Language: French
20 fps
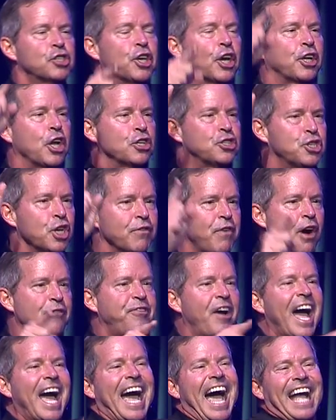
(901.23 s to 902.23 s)
ce que Dieu va
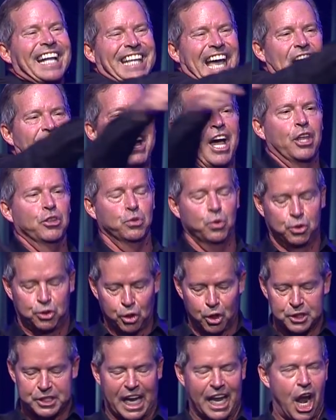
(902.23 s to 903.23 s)
faire à travers nous tous